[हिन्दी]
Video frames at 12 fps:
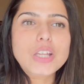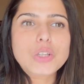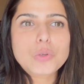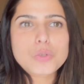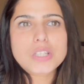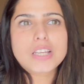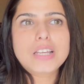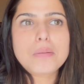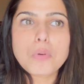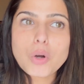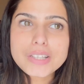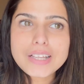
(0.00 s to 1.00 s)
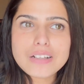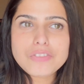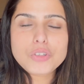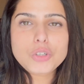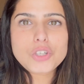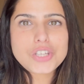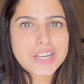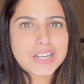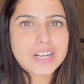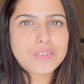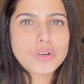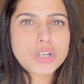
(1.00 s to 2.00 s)
तो उसके लिए बहुत हेल्पफुल हो
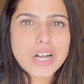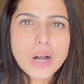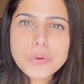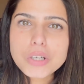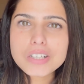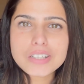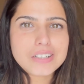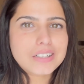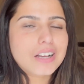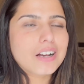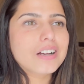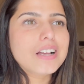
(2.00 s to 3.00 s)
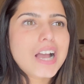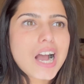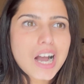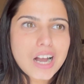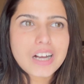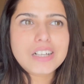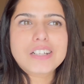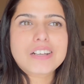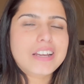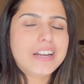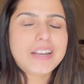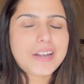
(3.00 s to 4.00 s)
जाएगा वो काउंट करना हार्ट
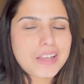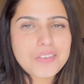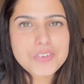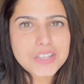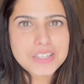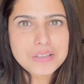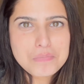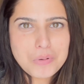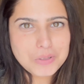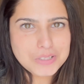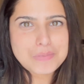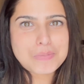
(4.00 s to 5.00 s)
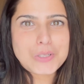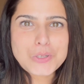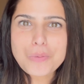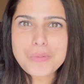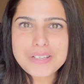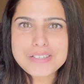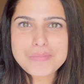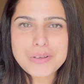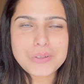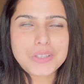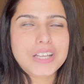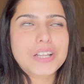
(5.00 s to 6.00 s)
रेट एंड एवरीथिंग पॉसिबल जो भी इसमें
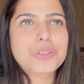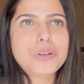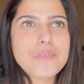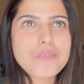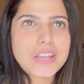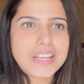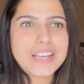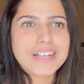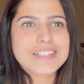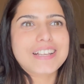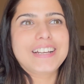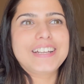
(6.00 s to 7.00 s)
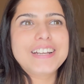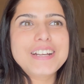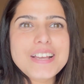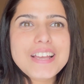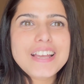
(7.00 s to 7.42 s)
होता है तो आई एम वेरी एक्साइटेड